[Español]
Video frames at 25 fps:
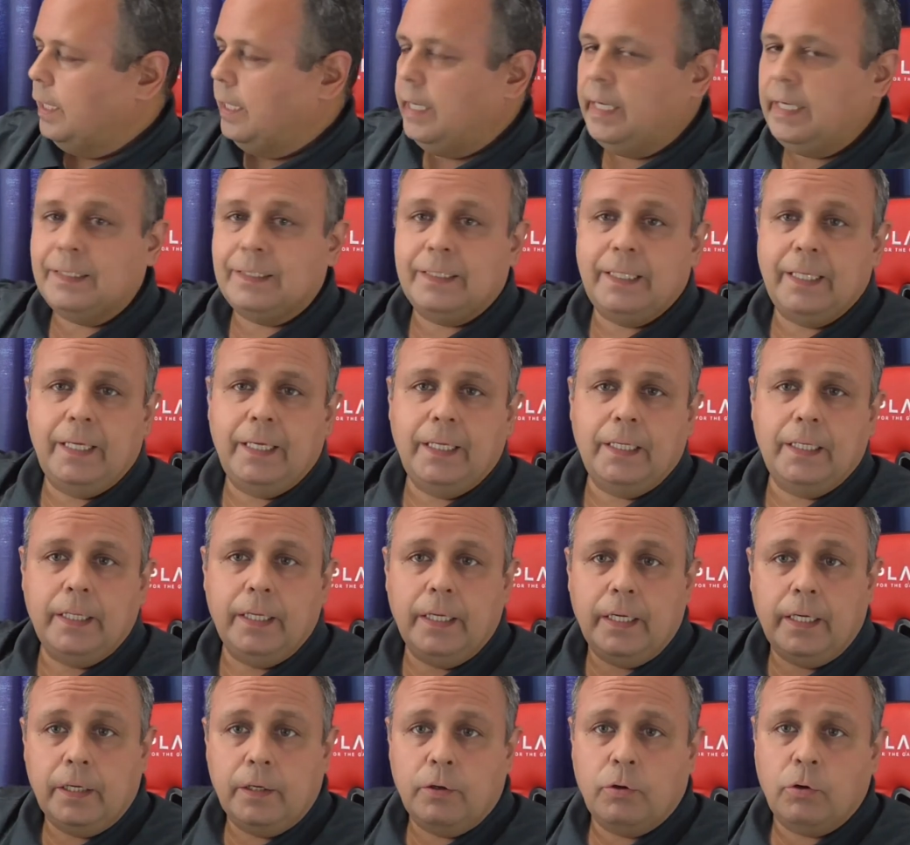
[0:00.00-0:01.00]
este es el
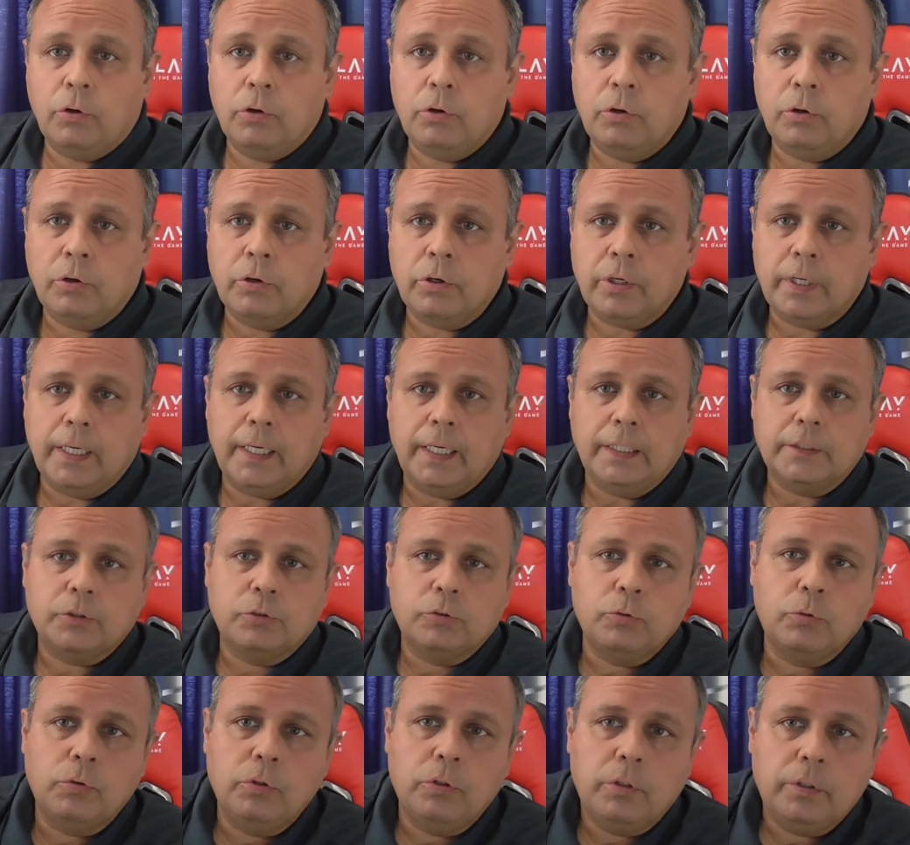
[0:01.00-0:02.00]
de color
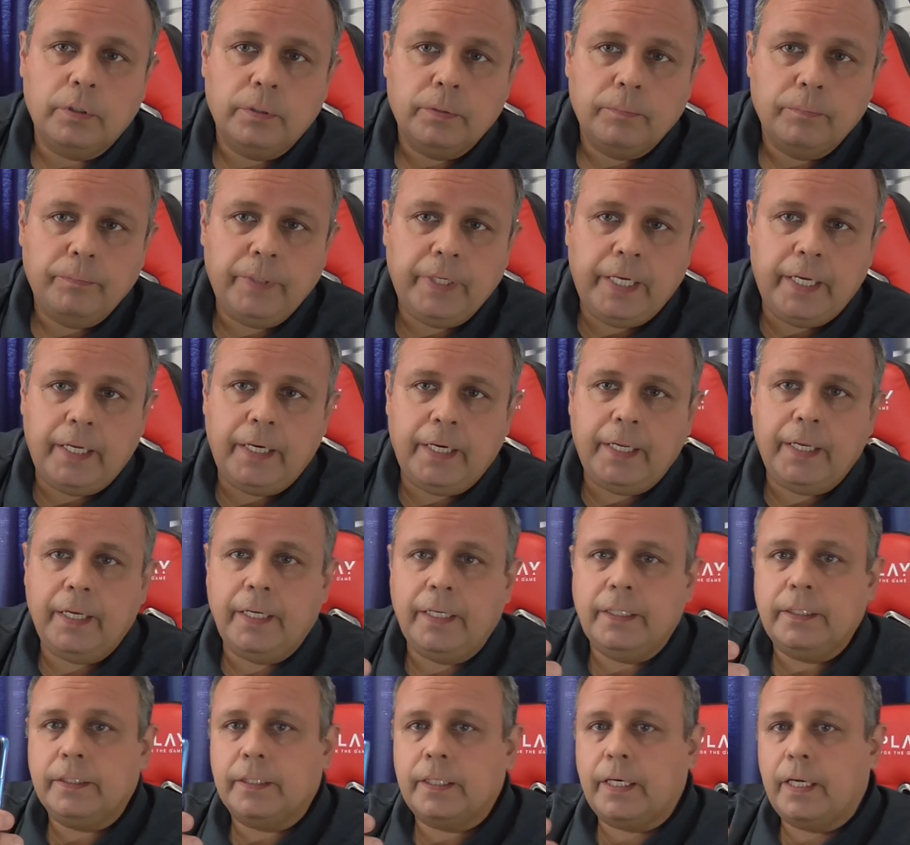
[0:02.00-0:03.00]
azul
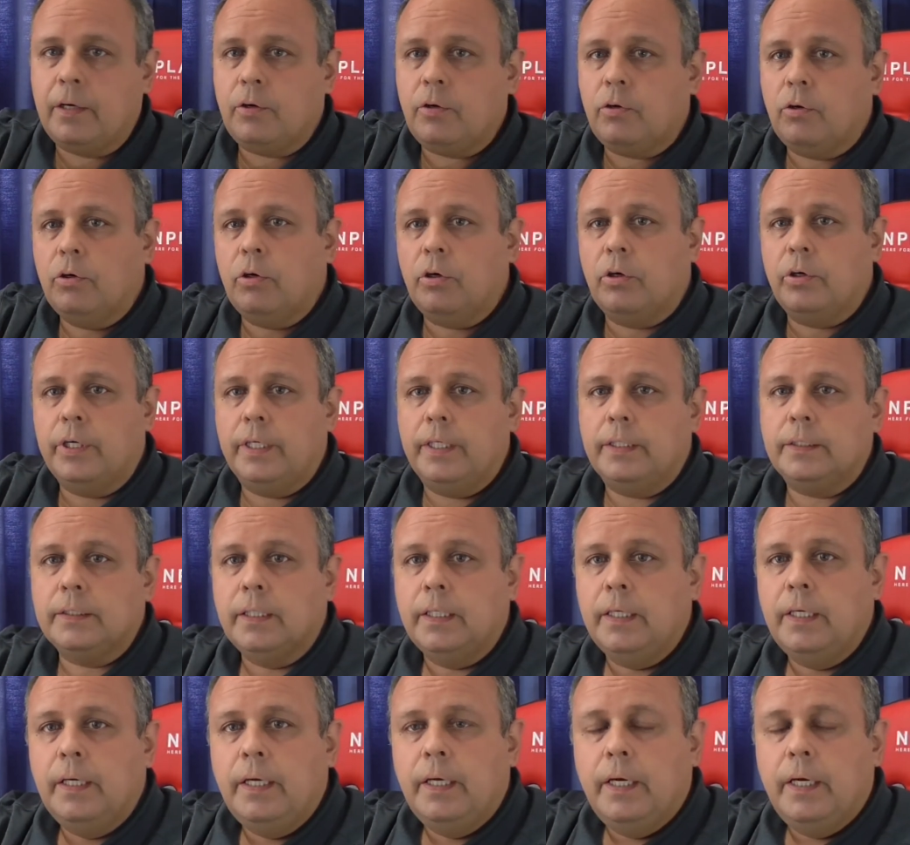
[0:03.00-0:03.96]
viene en tres colores